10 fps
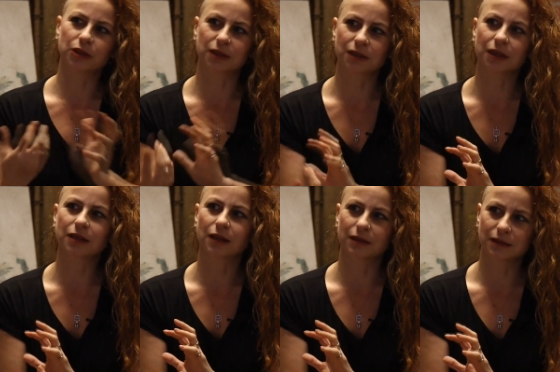
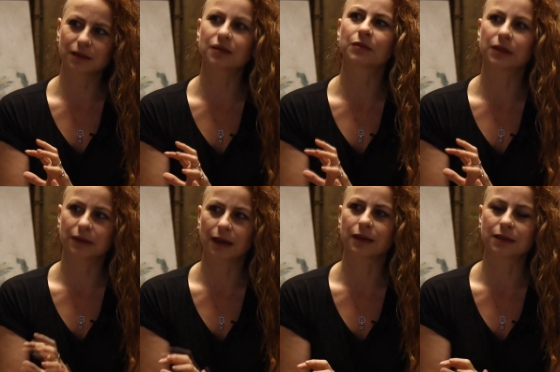hocasından aldığınız
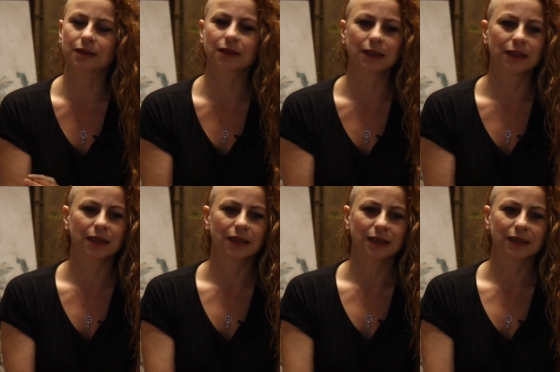zaman dersi
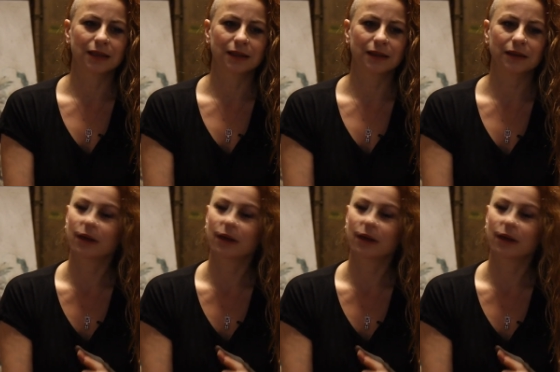ee,